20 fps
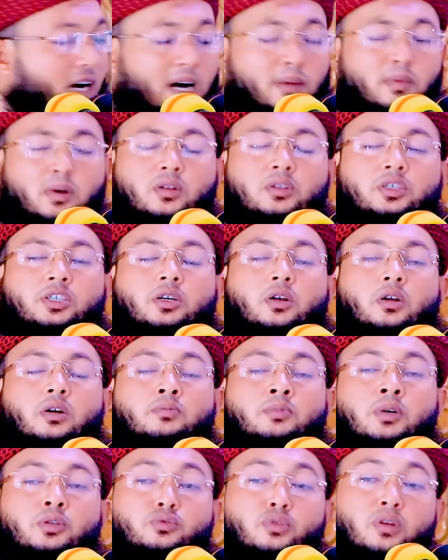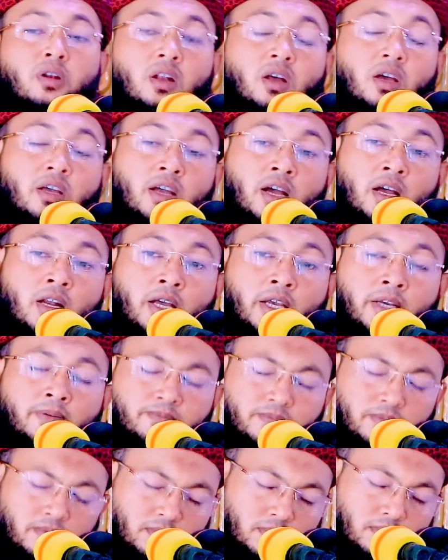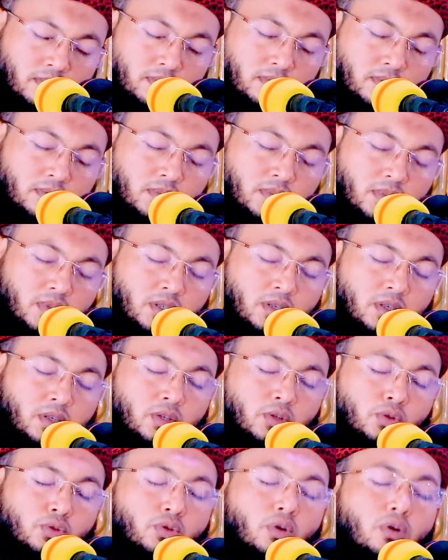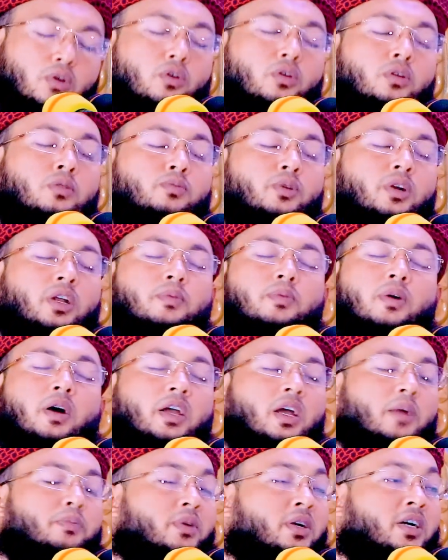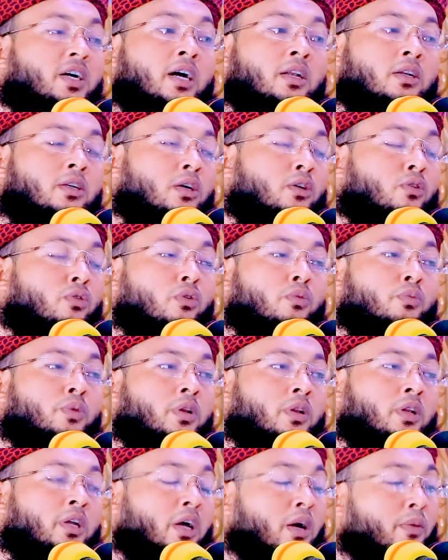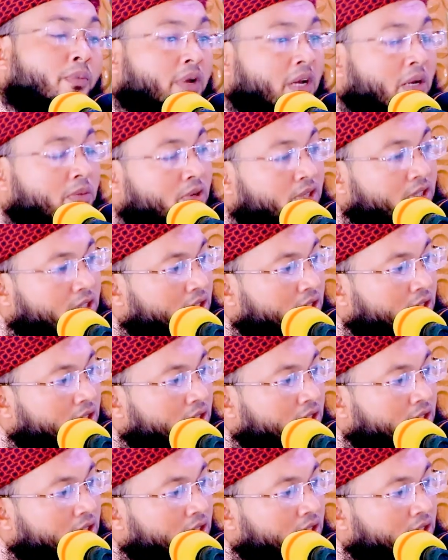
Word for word: আমানত শাহ রহমতুল্লাহ আলাই তখন বলে ভাই আপনি কান্না করবেন না আপনি আমার